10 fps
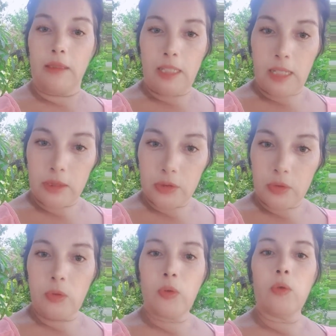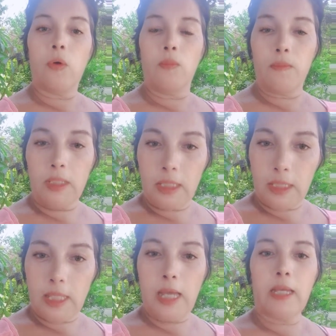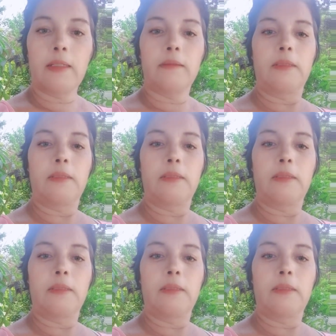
Techo, comida,